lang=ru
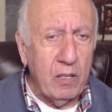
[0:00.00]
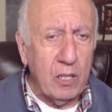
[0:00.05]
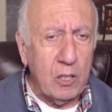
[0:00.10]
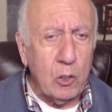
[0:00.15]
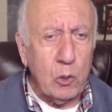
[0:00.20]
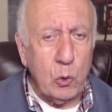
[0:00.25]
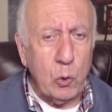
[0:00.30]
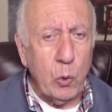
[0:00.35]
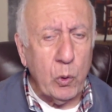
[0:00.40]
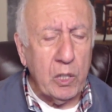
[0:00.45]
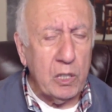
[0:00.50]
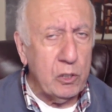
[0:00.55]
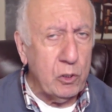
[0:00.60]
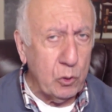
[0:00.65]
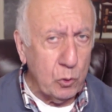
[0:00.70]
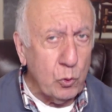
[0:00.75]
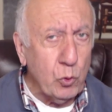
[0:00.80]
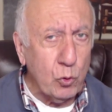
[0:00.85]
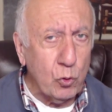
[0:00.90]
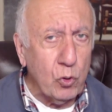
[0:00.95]

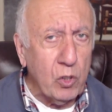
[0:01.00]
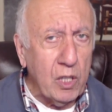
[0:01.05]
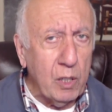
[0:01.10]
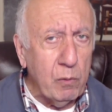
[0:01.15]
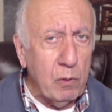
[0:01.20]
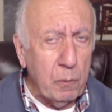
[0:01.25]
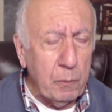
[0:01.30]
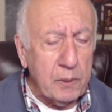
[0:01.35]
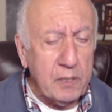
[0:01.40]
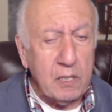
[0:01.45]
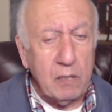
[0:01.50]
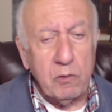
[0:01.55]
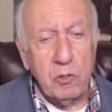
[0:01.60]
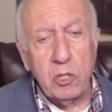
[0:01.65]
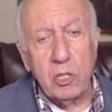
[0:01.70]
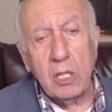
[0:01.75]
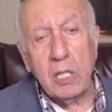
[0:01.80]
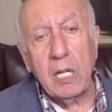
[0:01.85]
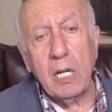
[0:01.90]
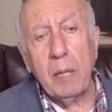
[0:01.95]
конкуренцию с другими
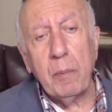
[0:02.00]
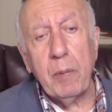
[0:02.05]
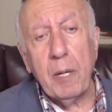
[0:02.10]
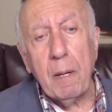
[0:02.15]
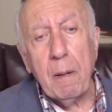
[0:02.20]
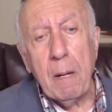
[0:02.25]
поставщиками.